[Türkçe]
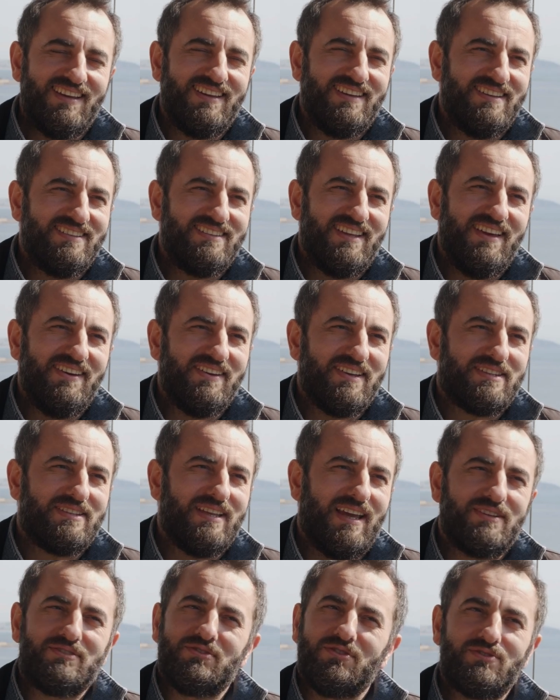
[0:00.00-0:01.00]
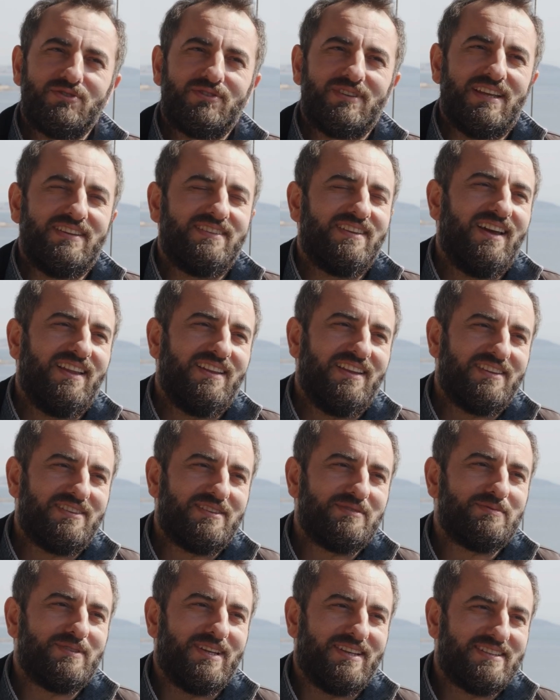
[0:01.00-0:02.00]
E, evet ya çocukken ne
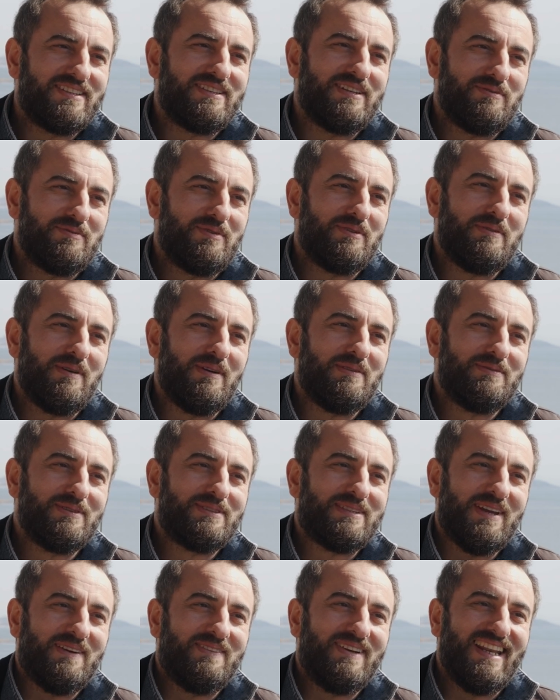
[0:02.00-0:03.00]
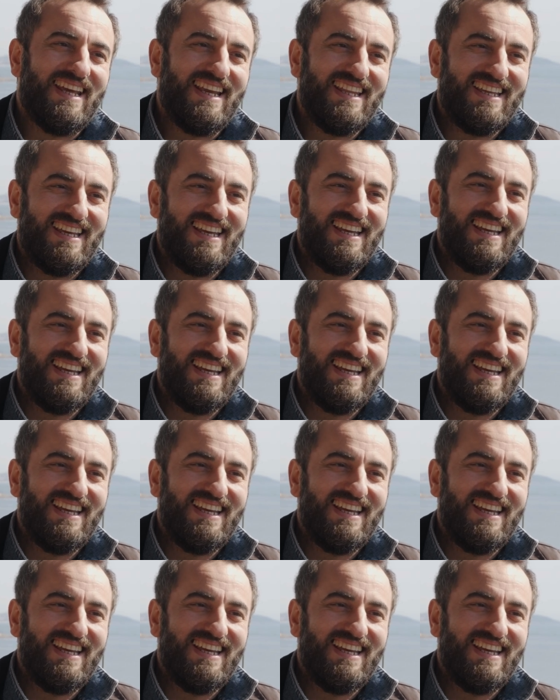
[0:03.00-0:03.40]
anlattığımı da hatırlamıyorum ama muhtemelen